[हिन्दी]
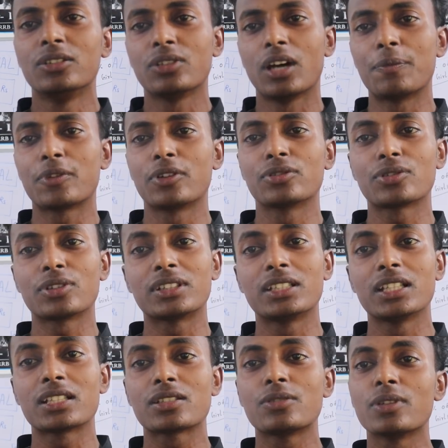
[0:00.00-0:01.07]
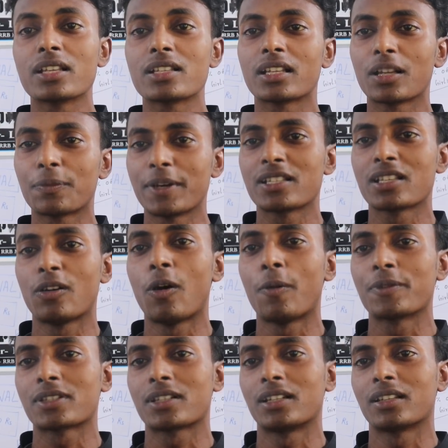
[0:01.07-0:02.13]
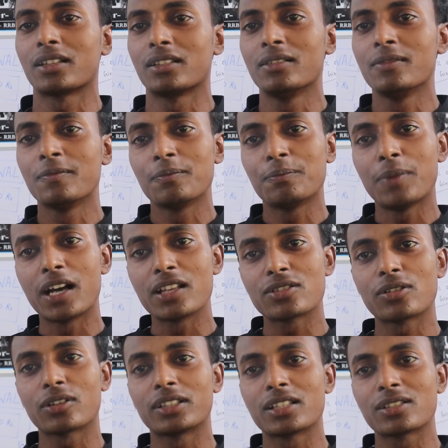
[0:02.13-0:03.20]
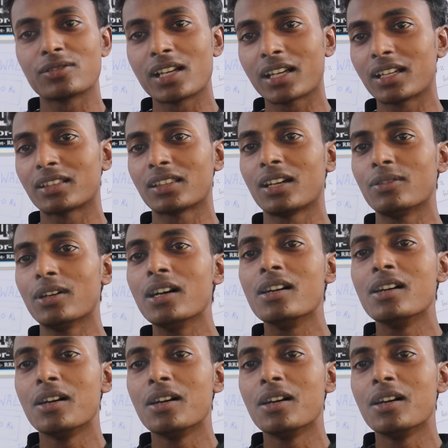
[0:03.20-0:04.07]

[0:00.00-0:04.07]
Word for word: तो आपको उसको दस गुना ज़्यादा पैसा वापस करेंगे पाँच सौ का दस गुना कितना हुआ